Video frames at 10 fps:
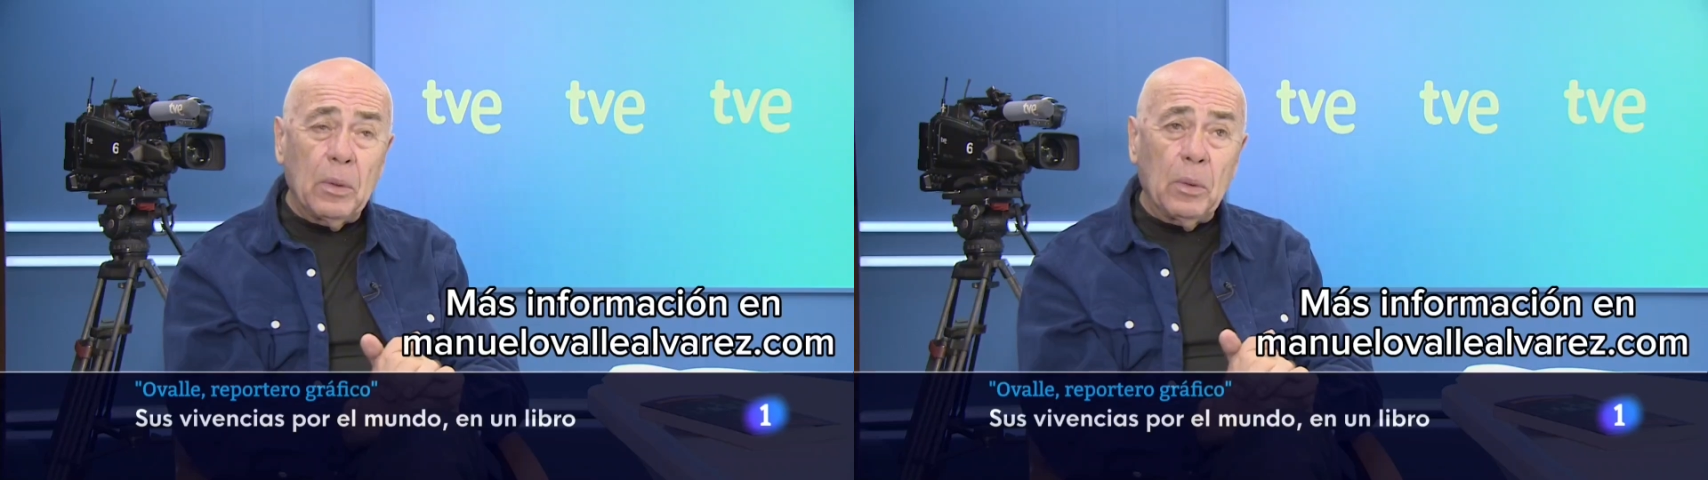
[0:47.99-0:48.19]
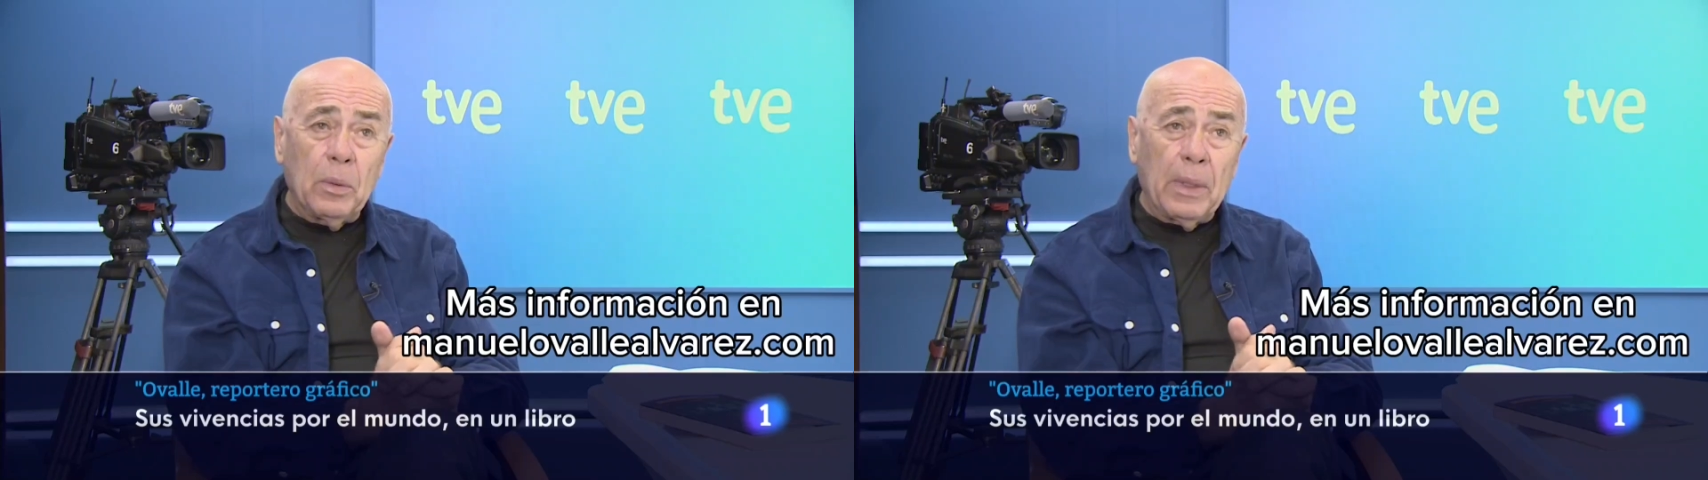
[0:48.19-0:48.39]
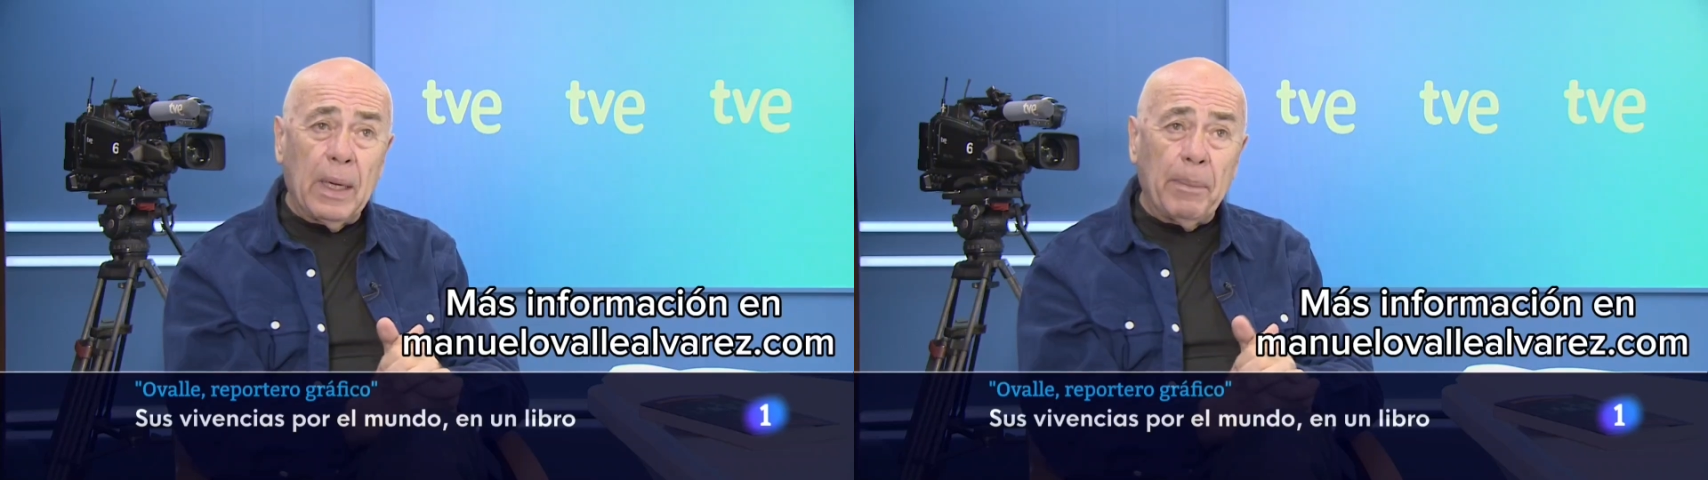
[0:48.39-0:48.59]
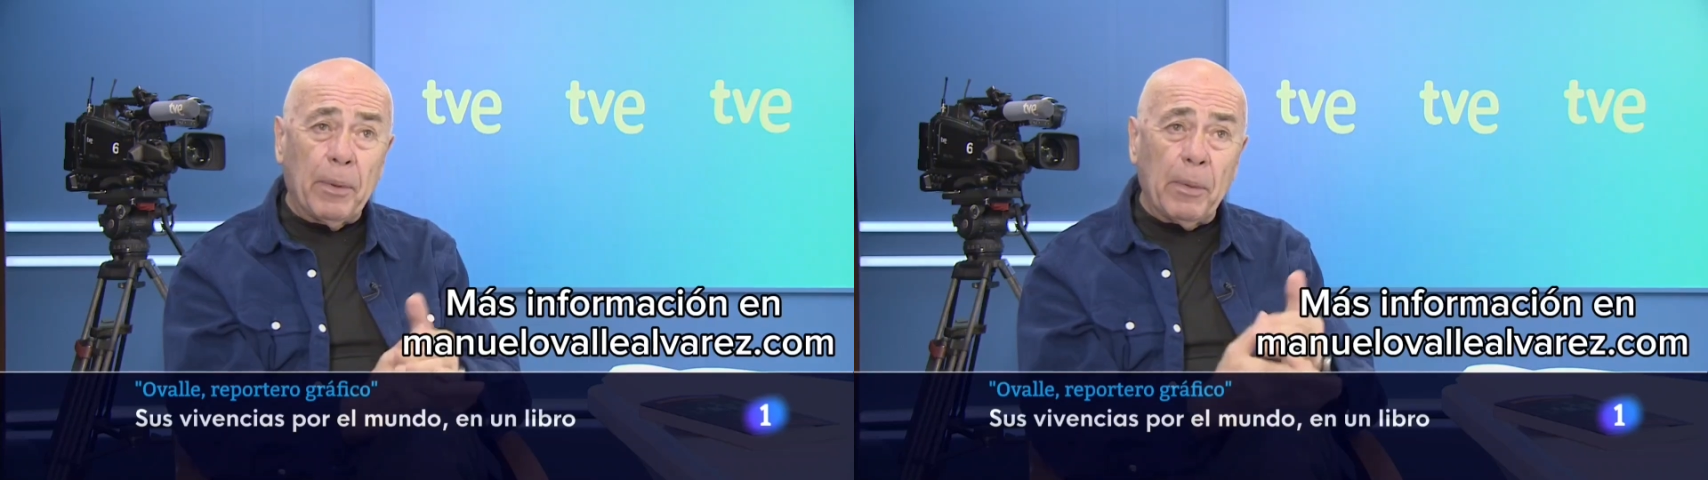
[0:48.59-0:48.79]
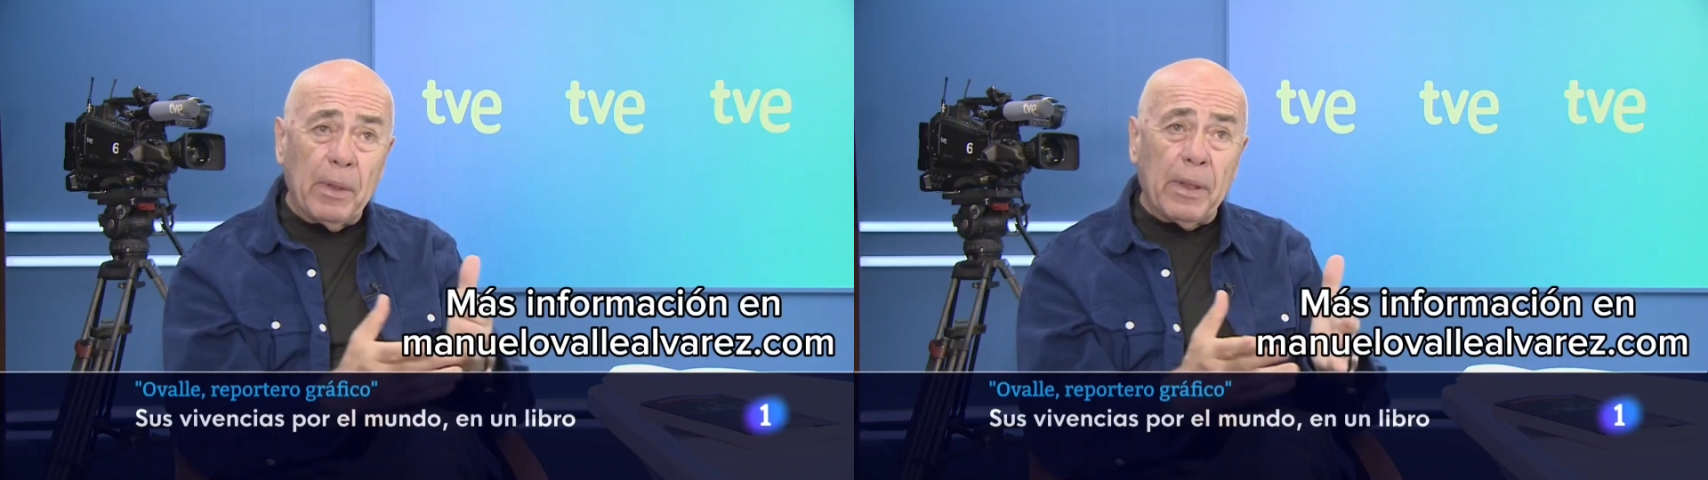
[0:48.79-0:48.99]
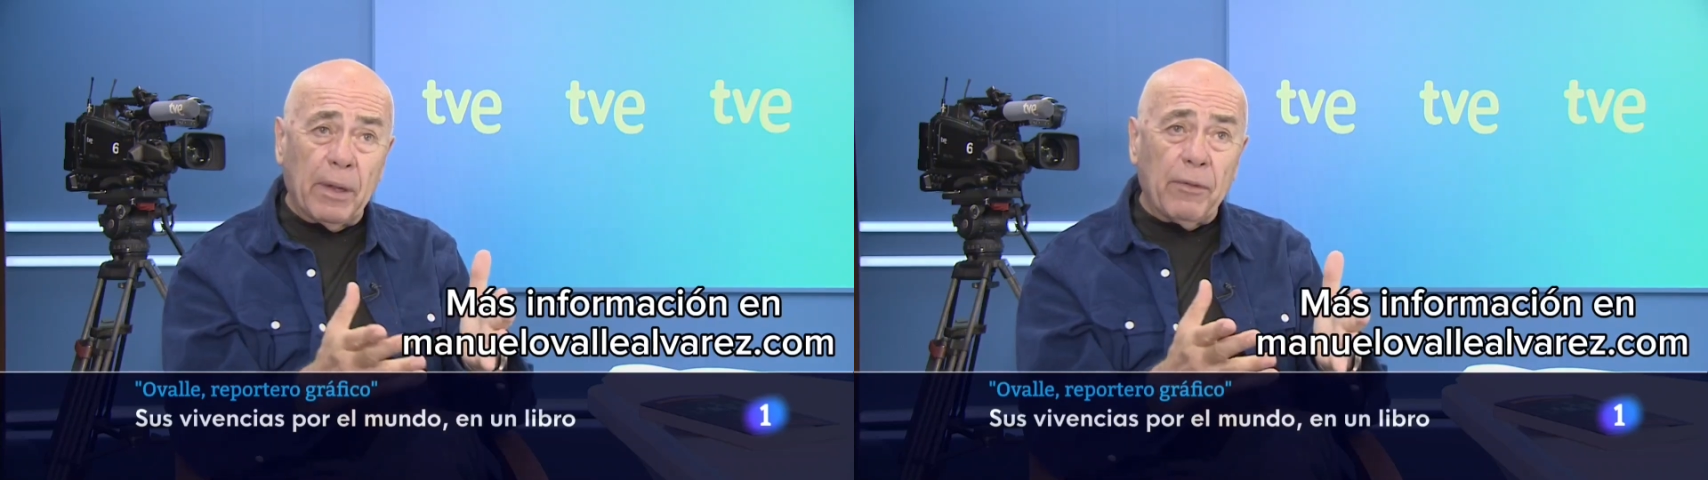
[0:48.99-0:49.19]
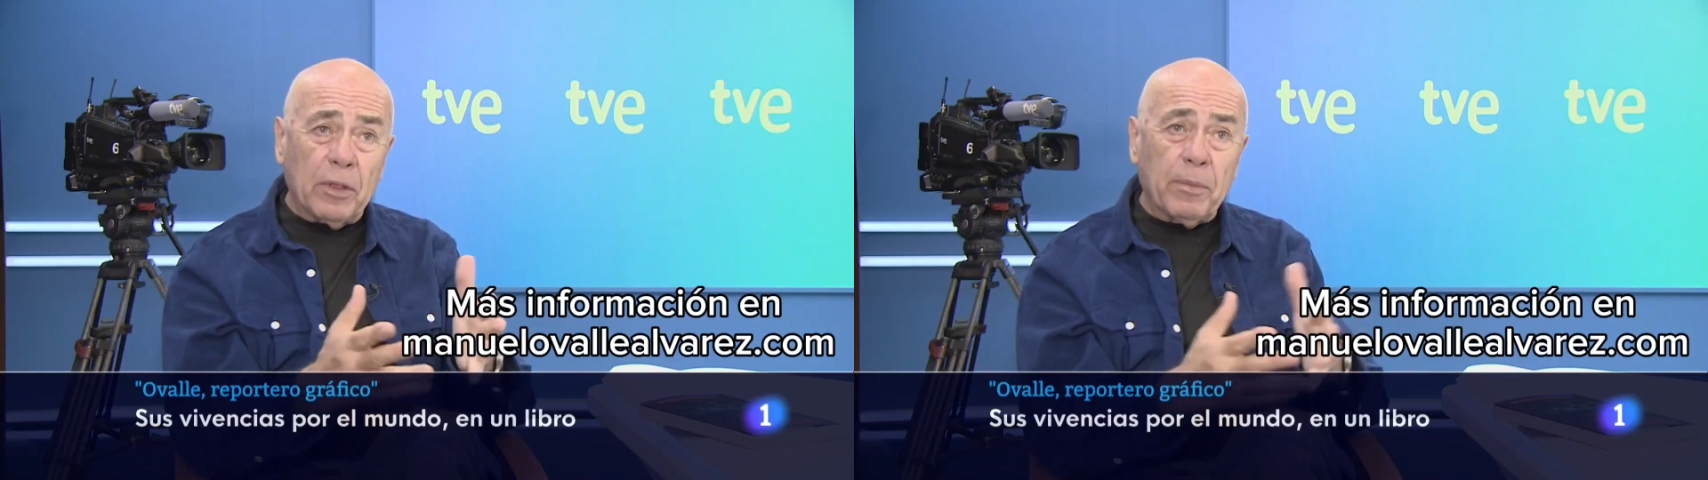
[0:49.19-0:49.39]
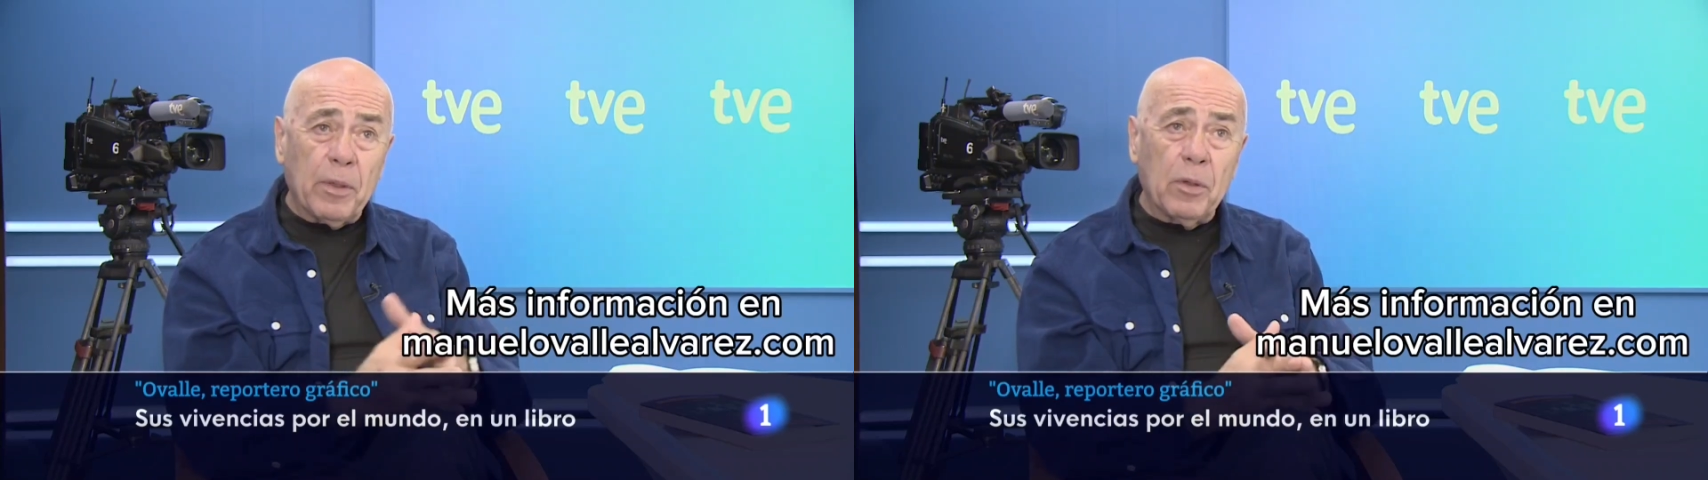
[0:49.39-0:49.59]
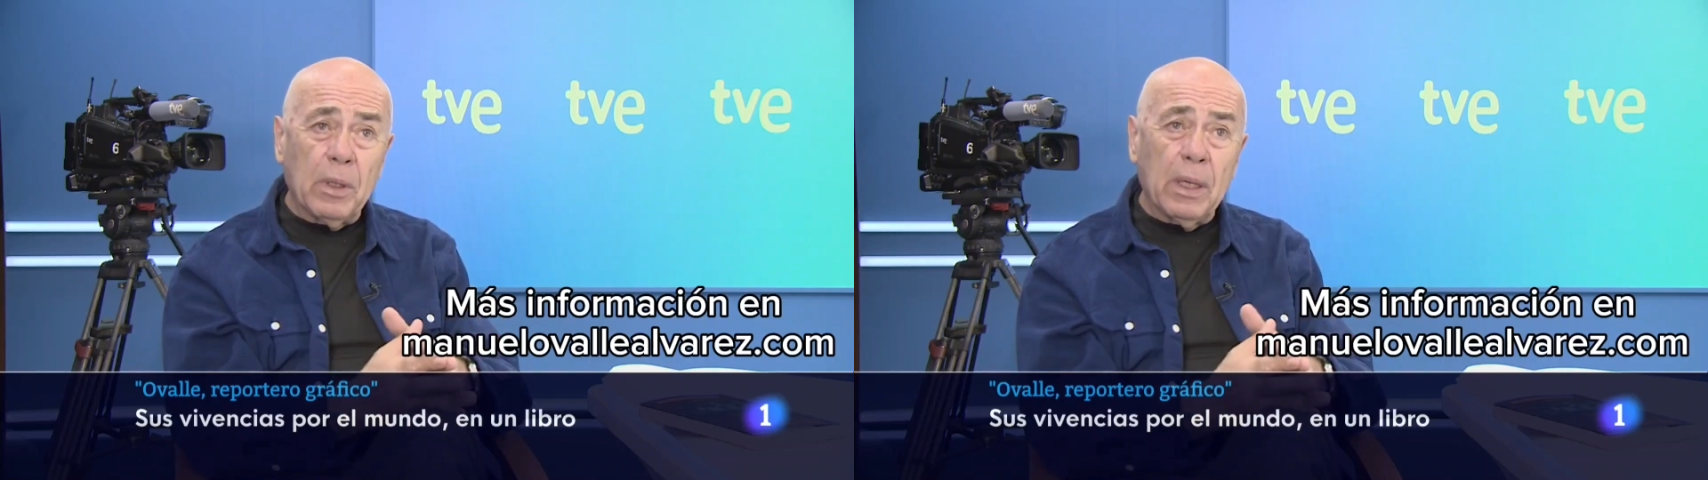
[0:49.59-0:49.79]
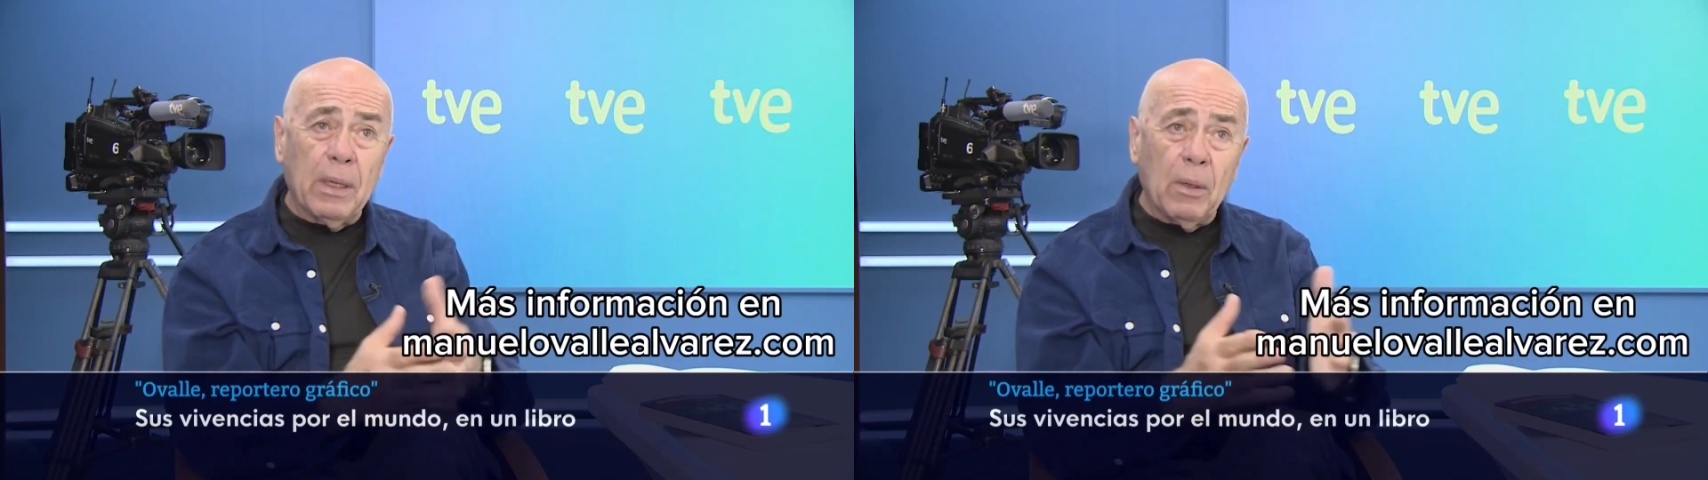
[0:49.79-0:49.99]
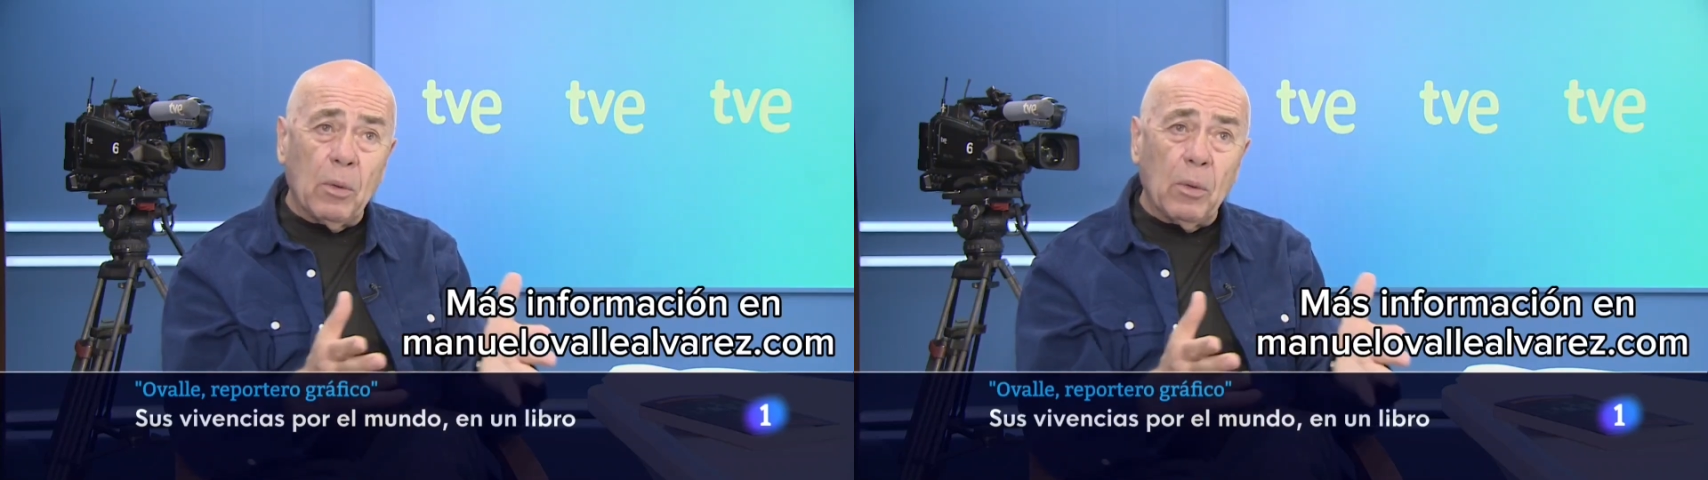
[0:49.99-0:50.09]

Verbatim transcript: una provincia que fue española,